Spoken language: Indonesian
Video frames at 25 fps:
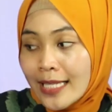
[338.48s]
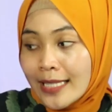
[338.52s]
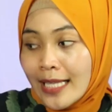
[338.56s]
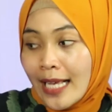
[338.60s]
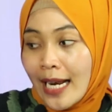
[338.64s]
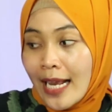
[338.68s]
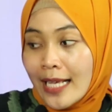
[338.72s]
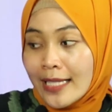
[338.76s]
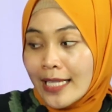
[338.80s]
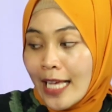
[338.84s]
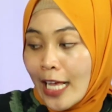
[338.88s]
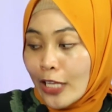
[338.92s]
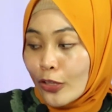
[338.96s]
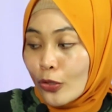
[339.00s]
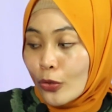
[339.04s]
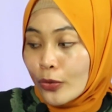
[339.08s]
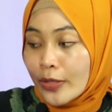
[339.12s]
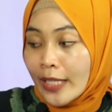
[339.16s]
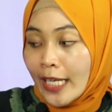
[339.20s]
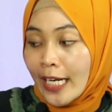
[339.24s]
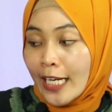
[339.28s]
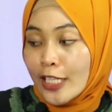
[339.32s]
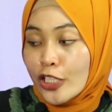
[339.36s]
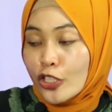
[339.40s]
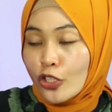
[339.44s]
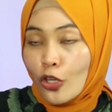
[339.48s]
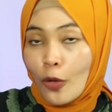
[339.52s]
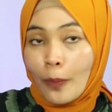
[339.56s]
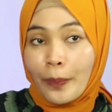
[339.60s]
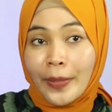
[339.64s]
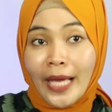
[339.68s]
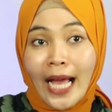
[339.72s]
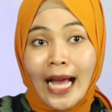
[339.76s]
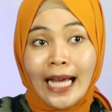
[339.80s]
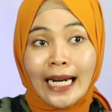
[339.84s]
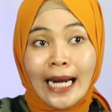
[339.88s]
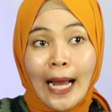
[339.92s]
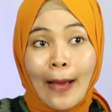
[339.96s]
salah satu teleskop
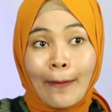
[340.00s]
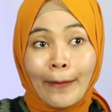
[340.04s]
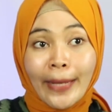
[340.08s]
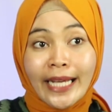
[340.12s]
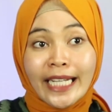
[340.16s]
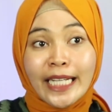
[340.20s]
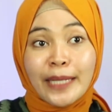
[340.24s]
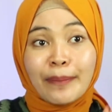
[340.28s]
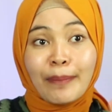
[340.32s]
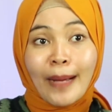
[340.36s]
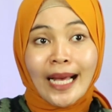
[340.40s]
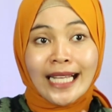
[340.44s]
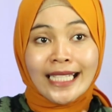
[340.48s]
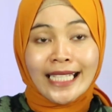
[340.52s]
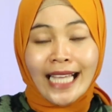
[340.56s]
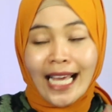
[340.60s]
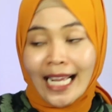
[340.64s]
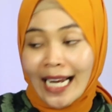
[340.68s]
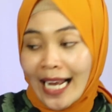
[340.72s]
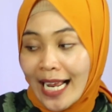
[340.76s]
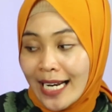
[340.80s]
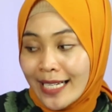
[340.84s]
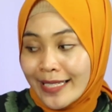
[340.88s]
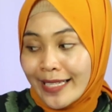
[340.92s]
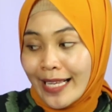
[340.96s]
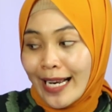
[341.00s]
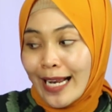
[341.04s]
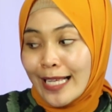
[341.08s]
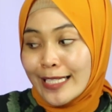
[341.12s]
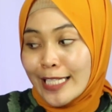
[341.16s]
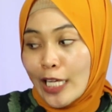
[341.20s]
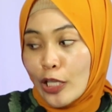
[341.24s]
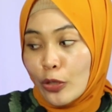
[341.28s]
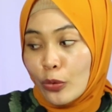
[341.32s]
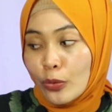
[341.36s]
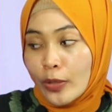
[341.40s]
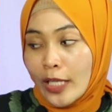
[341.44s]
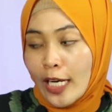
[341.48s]
yang ramai di pasaran, salah
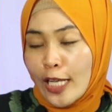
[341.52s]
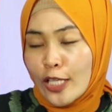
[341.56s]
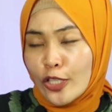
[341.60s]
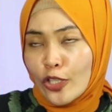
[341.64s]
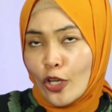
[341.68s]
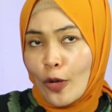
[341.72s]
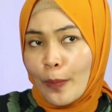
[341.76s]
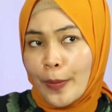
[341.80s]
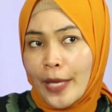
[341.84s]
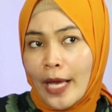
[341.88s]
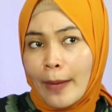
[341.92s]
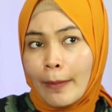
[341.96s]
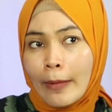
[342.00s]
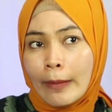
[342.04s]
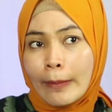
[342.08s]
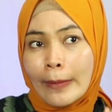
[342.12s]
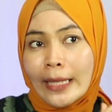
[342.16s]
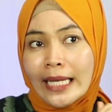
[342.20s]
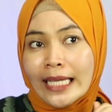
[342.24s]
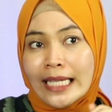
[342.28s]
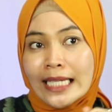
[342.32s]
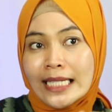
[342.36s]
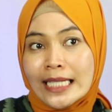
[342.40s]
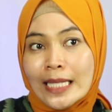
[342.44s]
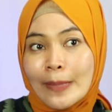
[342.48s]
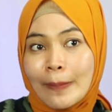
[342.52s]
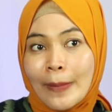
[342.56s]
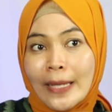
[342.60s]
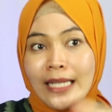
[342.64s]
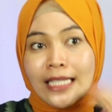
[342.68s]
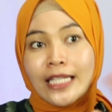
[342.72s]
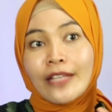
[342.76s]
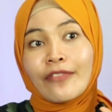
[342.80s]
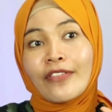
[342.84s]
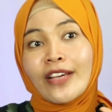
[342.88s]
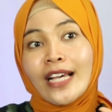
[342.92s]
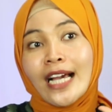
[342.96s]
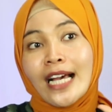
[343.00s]
satu teleskop yang memiliki
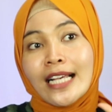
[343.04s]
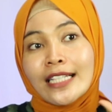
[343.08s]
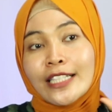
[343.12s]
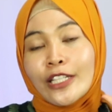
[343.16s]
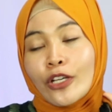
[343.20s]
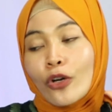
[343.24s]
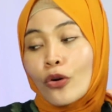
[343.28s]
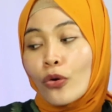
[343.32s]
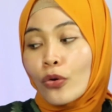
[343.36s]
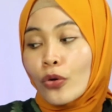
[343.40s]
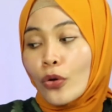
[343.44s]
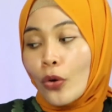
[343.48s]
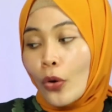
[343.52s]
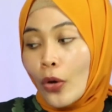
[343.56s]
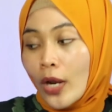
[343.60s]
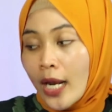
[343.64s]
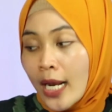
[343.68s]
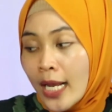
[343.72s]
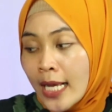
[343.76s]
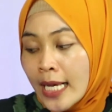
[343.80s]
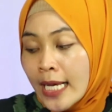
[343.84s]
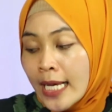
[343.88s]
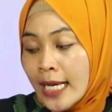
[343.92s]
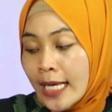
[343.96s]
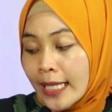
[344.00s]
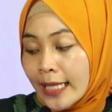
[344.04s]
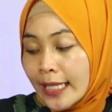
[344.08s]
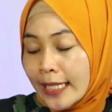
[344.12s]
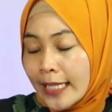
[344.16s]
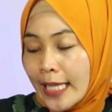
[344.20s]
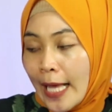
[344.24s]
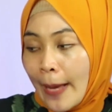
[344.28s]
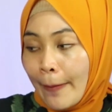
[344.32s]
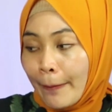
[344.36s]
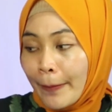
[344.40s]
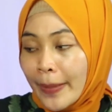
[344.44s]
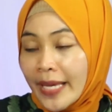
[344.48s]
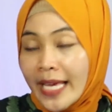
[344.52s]
spesifikasi unggul
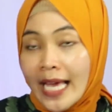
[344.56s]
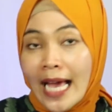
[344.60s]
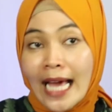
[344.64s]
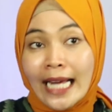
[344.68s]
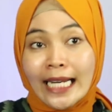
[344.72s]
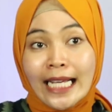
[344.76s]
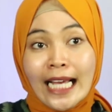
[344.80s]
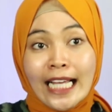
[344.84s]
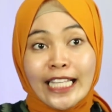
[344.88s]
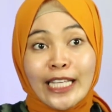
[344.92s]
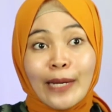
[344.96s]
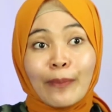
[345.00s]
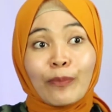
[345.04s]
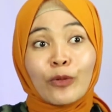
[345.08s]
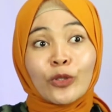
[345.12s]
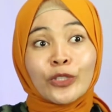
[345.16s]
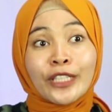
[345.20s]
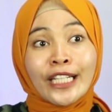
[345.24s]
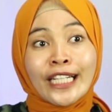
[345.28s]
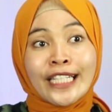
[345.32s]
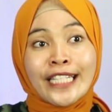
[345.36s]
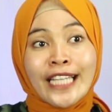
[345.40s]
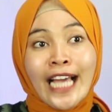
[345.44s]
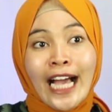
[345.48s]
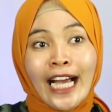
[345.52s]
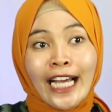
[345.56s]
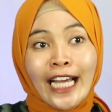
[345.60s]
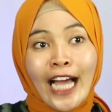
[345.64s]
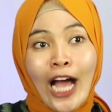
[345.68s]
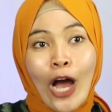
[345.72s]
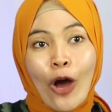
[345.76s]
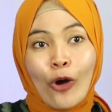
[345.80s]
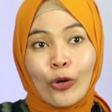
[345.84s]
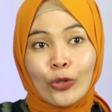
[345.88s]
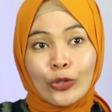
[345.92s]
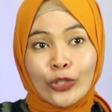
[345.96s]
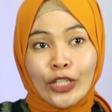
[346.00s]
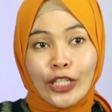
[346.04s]
tetapi harganya pun
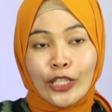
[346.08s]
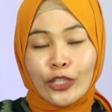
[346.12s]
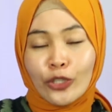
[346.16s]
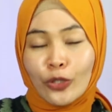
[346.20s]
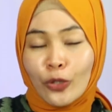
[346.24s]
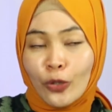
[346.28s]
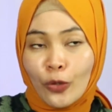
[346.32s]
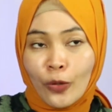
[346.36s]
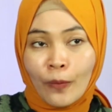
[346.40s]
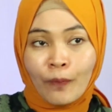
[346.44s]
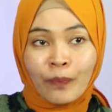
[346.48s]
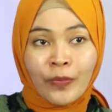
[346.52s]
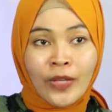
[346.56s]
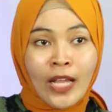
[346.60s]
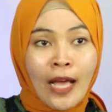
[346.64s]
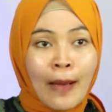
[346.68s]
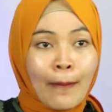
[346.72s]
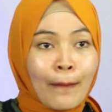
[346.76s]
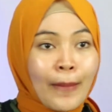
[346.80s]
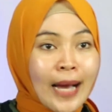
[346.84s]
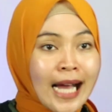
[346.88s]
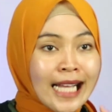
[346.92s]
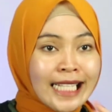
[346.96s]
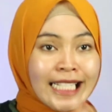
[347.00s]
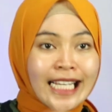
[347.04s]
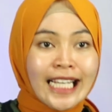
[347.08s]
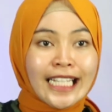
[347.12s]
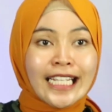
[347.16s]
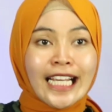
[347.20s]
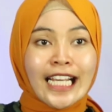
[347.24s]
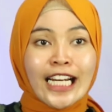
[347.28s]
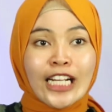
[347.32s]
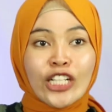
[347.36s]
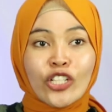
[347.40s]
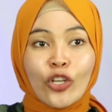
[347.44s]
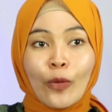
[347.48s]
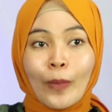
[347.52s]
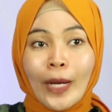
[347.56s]
terjangkau. Untuk itu, banyak
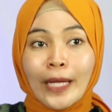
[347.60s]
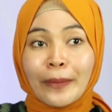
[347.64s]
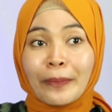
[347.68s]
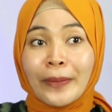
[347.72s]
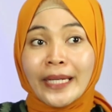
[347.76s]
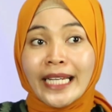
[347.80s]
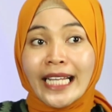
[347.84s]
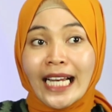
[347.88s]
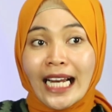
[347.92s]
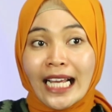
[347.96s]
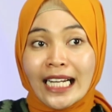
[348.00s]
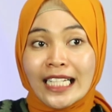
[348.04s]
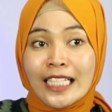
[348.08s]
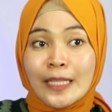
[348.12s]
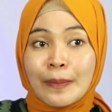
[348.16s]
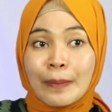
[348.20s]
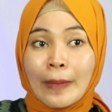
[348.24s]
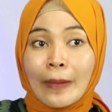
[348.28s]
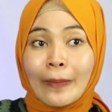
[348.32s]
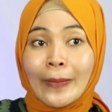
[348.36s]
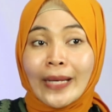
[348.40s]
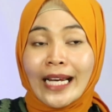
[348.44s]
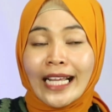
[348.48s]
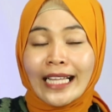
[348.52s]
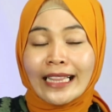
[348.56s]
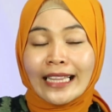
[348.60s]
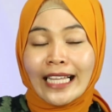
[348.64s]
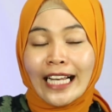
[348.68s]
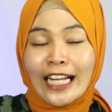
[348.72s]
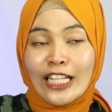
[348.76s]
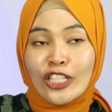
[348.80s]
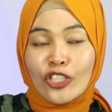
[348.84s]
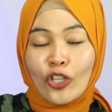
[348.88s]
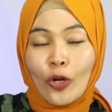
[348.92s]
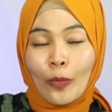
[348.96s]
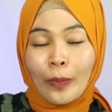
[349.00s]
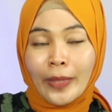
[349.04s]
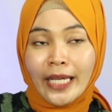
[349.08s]
dari sobat bedilers memilih
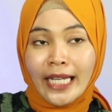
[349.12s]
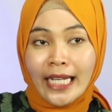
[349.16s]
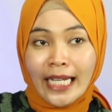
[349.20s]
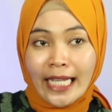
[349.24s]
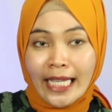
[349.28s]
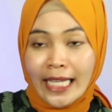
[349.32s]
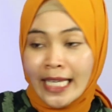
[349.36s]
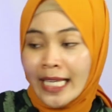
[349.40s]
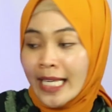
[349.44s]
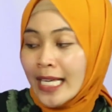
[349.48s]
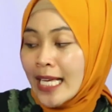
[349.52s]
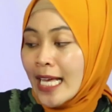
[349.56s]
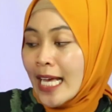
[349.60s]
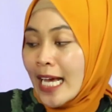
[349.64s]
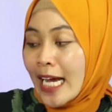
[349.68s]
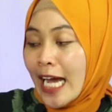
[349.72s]
teleskop ini